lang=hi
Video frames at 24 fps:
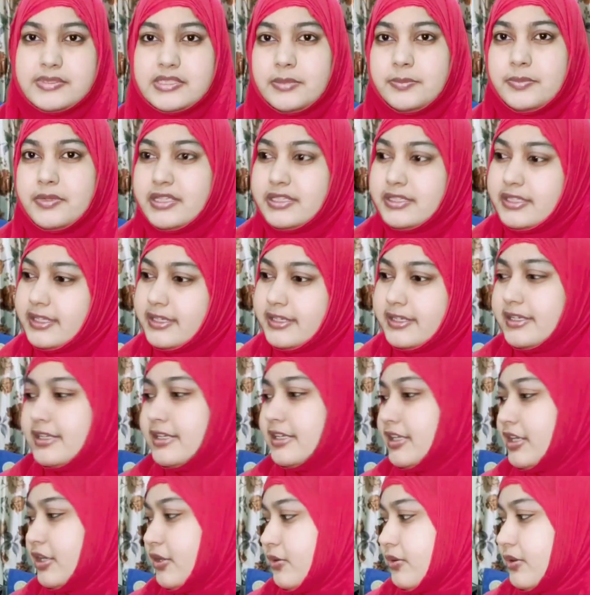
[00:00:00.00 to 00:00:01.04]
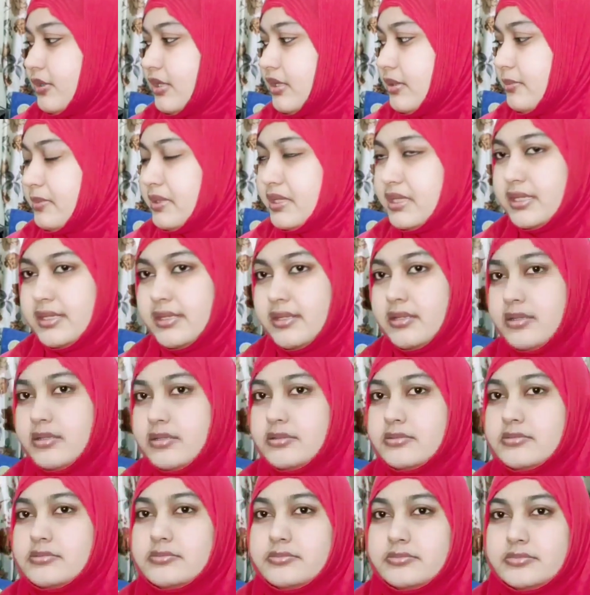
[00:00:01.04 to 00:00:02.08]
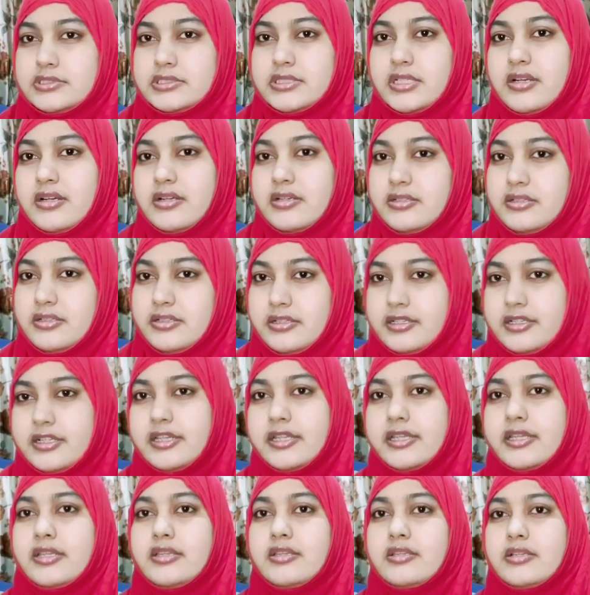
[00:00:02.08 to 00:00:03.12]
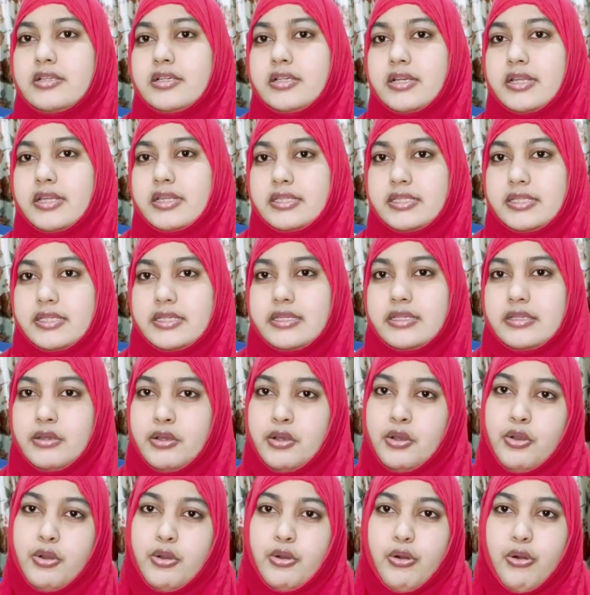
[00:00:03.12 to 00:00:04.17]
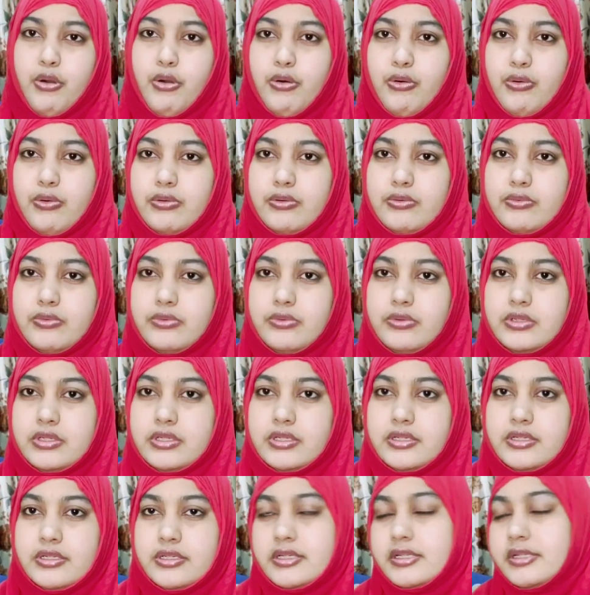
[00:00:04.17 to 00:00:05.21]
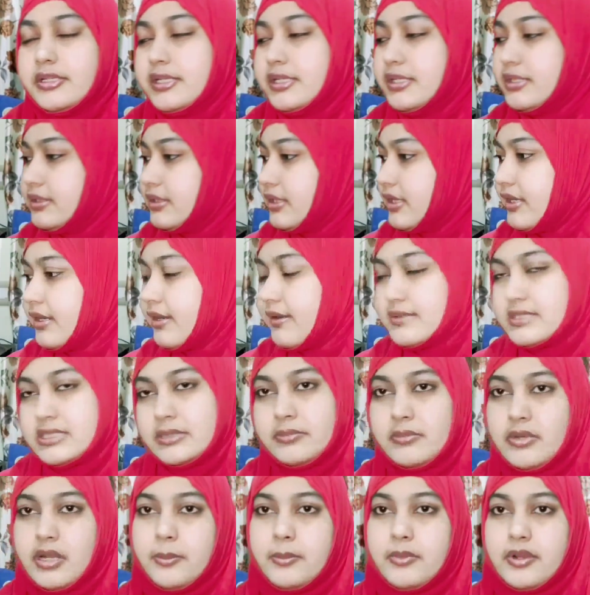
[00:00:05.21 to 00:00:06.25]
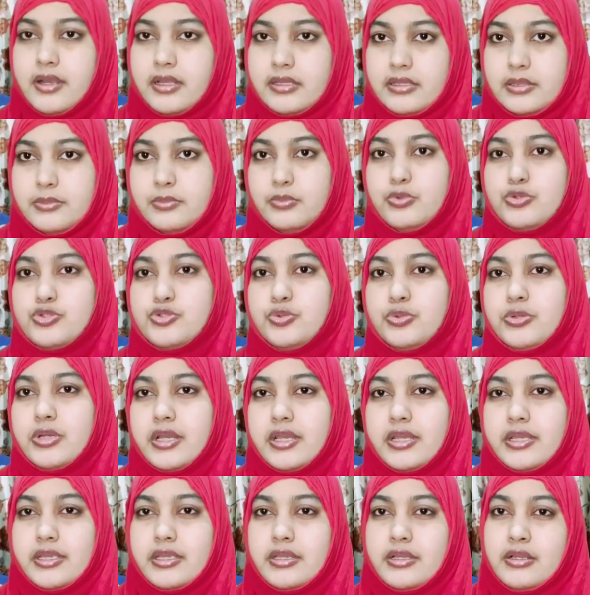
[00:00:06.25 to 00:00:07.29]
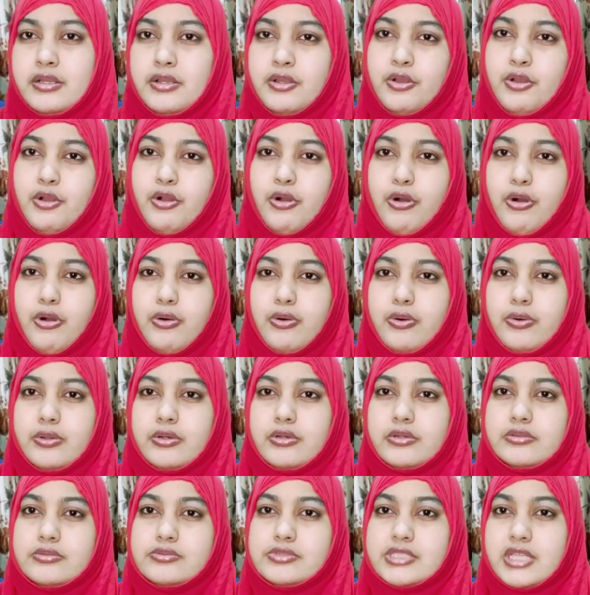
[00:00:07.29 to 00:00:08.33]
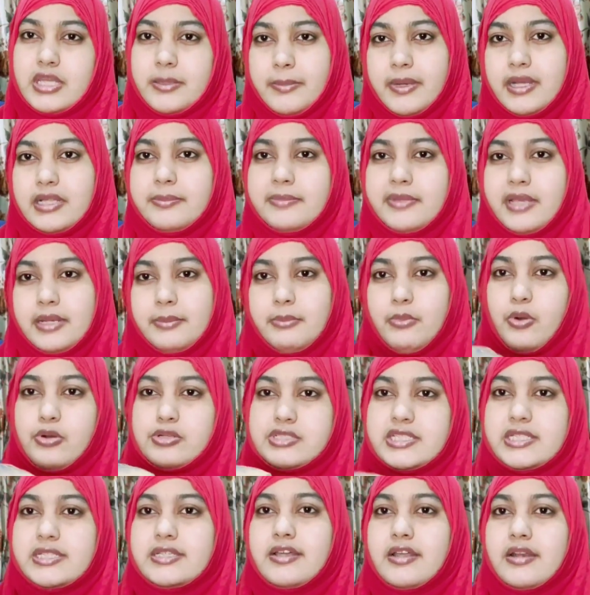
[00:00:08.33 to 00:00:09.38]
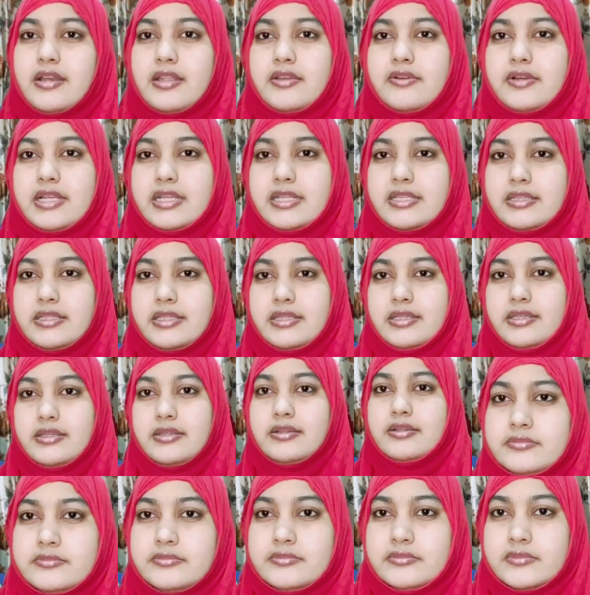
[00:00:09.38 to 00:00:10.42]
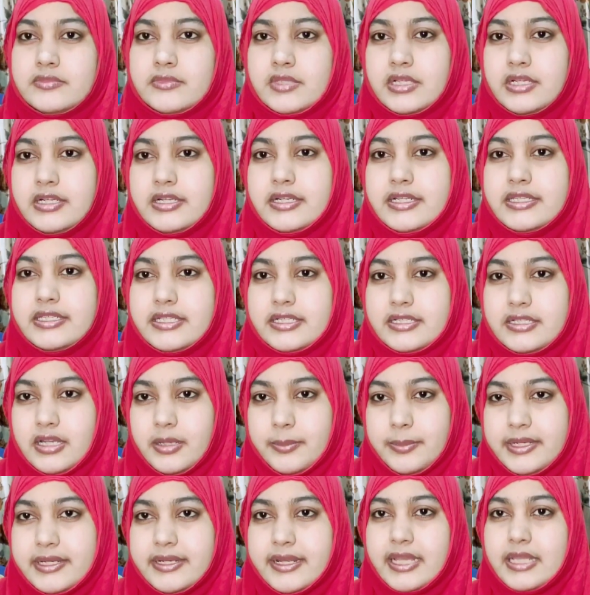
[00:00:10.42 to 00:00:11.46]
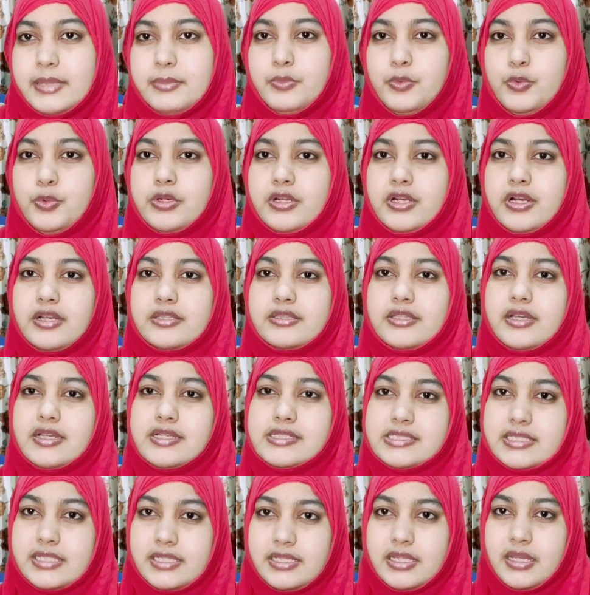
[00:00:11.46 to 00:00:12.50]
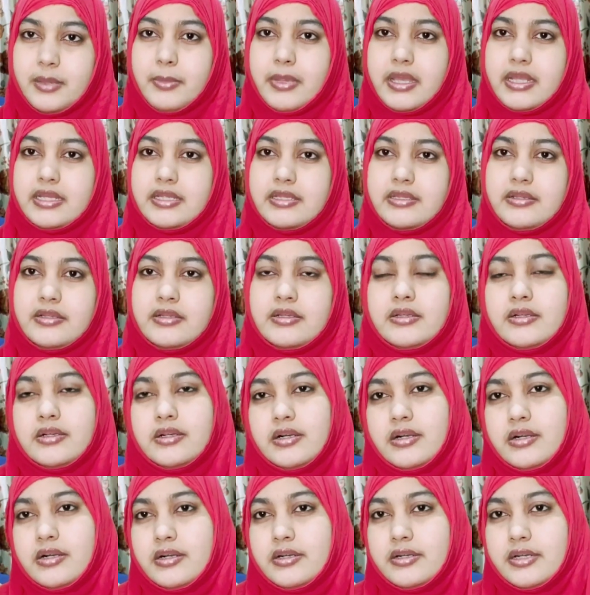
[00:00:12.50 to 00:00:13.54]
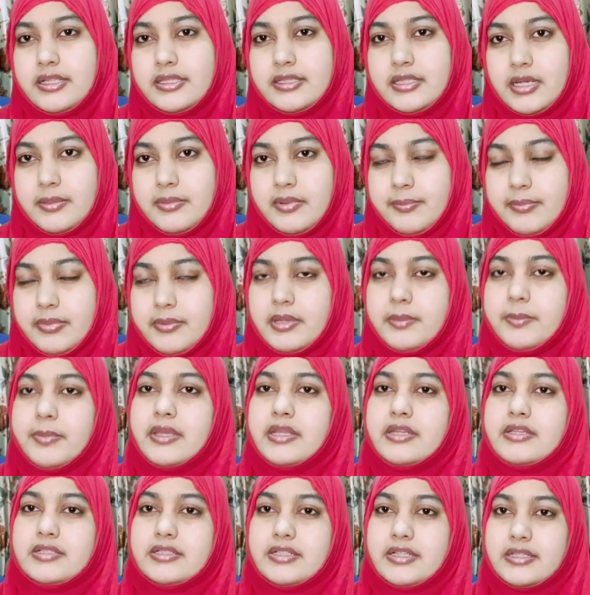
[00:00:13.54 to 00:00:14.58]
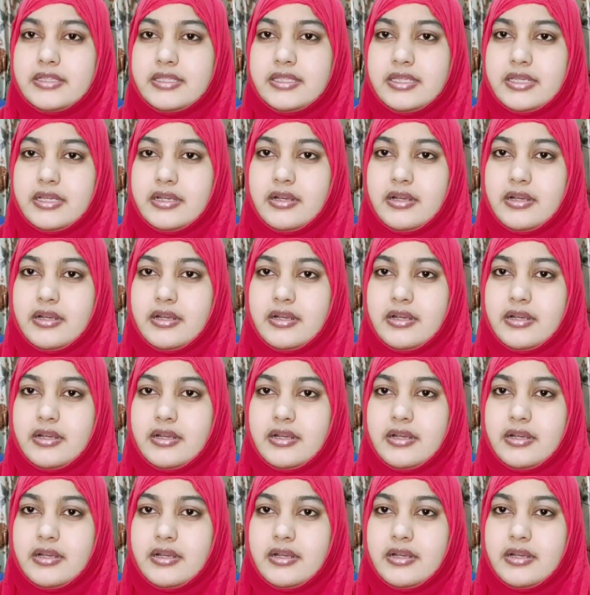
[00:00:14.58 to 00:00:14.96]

आप सबने देख ही लिया होगा मैंने सारा डर्ट क्लीन कर रही थी और वो डर्ट क्लीन करने का सब काम ख़त्म हो चुका है और उसके बाद मैं अनबॉक्सिंग करने वाली थी डिनर का भी टाइम हो रहा था इसीलिए मैंने डिनर भी प्रिपेयर कर